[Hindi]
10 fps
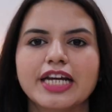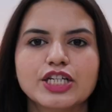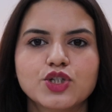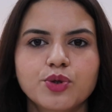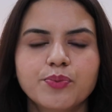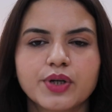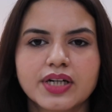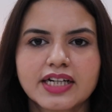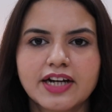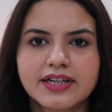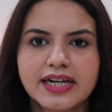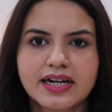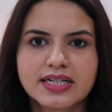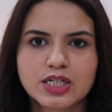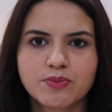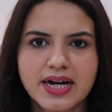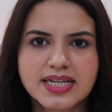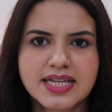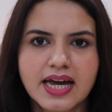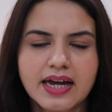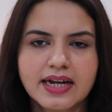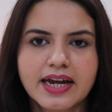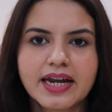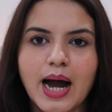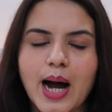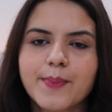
ये जो प्रोडक्ट है ये कस्टमाइज है यानी